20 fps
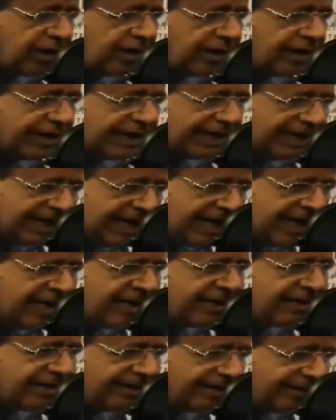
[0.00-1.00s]

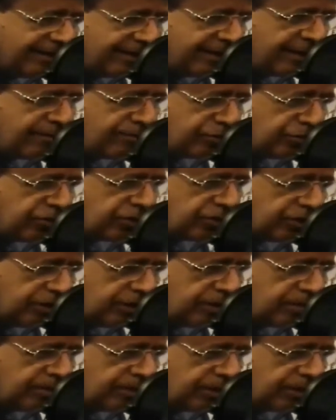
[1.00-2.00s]
Rien n'est
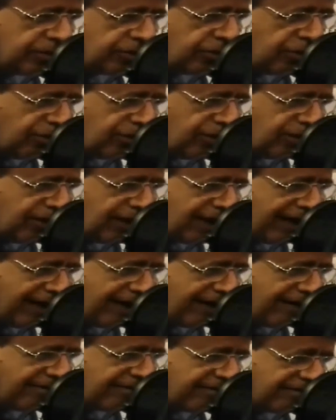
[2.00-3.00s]
impossible dans
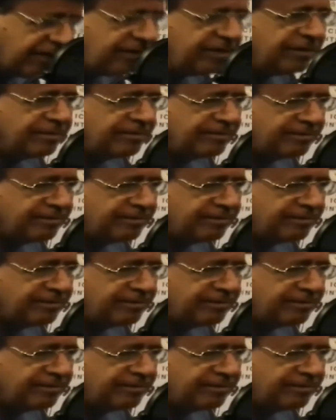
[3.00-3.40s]
la vie.